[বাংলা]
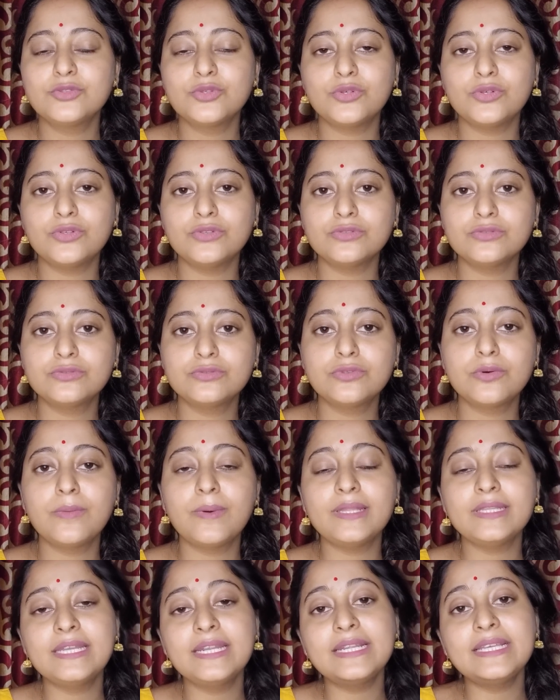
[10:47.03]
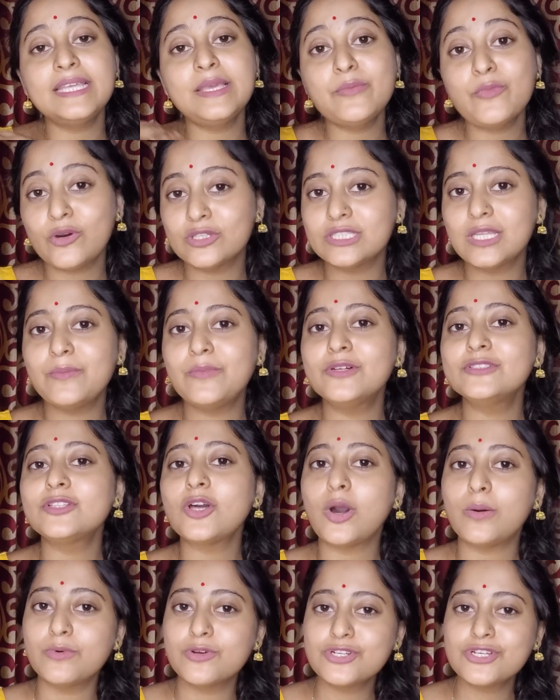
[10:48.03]
তো তোমাদের কি মতামত
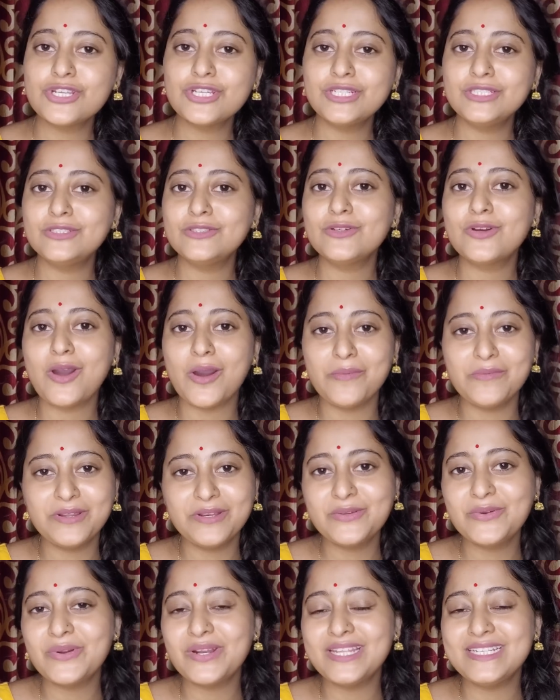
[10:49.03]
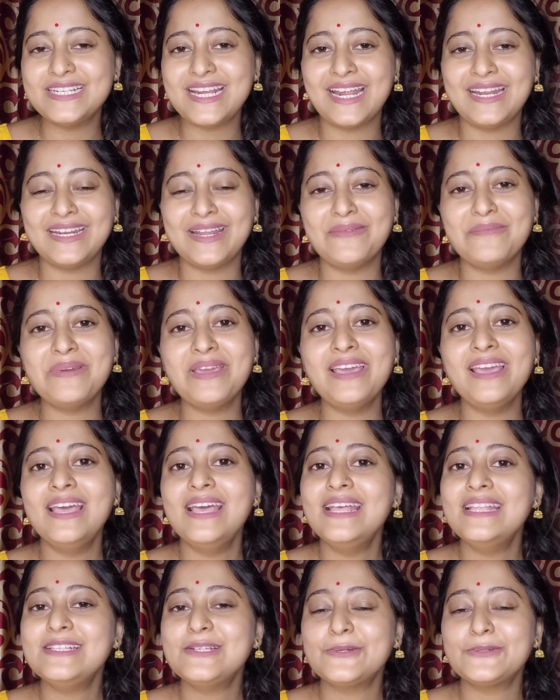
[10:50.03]
অবশ্যই কিন্তু কমেন্ট করে জানাবে
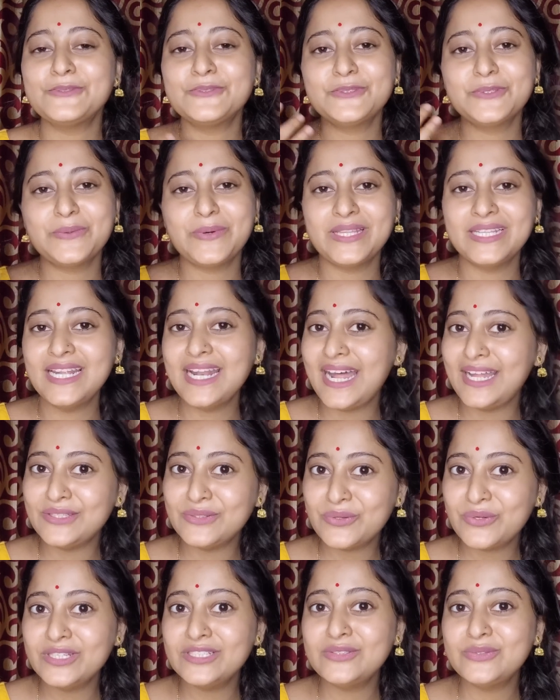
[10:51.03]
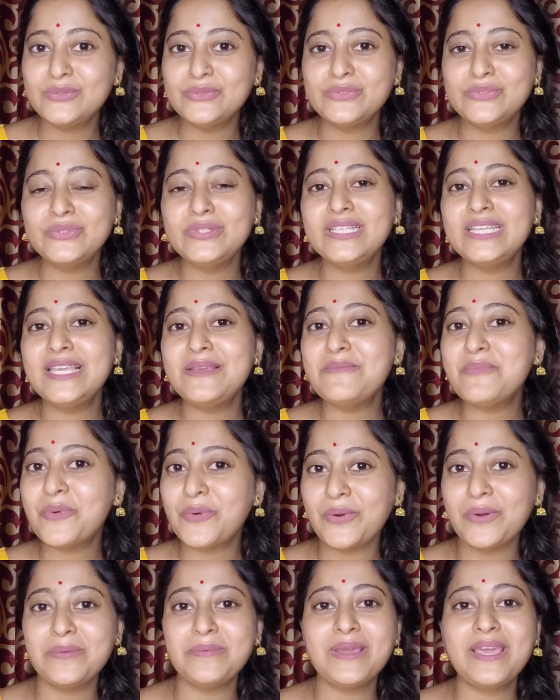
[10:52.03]
যেহেতু তোমাদের আদরে তুতুন কি
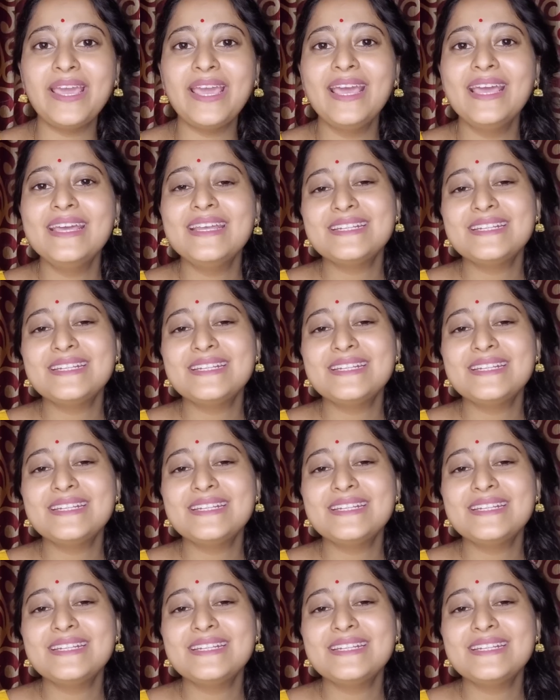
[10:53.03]
পড়বে